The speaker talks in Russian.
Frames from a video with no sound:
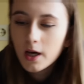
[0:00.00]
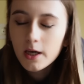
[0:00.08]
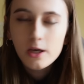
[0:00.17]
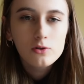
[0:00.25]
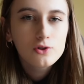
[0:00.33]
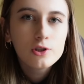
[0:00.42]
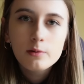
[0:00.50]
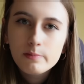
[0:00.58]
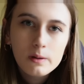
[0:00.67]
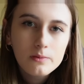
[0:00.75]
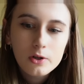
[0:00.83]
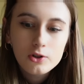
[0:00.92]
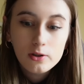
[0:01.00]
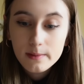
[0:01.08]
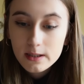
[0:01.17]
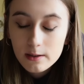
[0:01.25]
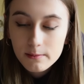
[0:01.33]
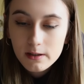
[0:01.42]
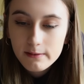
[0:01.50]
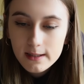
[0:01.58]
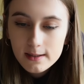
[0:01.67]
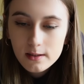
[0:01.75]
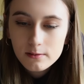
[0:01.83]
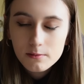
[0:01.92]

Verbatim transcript: я уже не помню, о чем я там говорила.